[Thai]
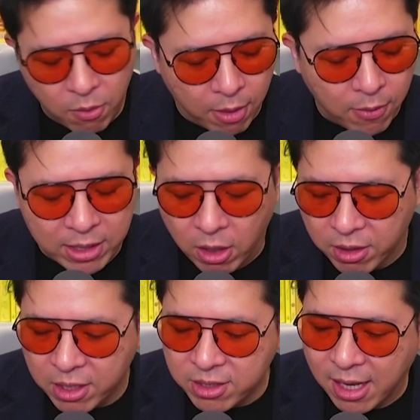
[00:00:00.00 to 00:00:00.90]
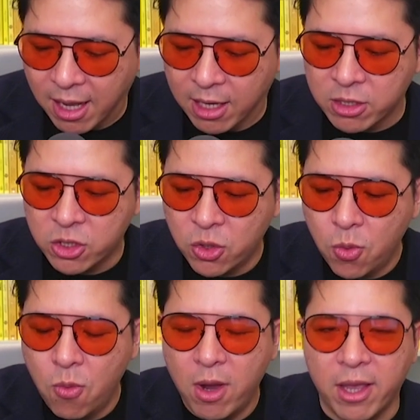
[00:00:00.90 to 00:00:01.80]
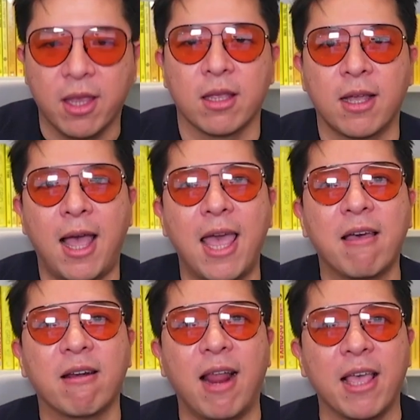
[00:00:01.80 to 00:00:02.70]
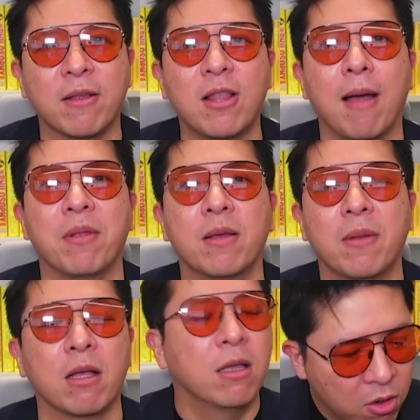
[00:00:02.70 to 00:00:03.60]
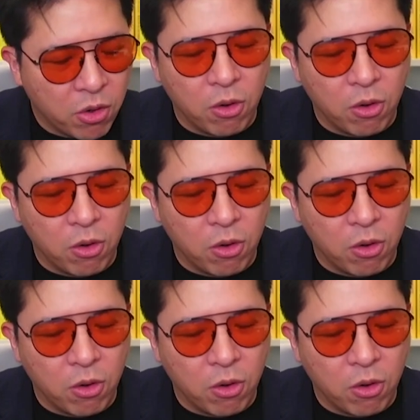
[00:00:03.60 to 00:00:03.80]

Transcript: หวังว่าตอนนี้จะช่วยให้ใครก็ตามที่กำลัง โกร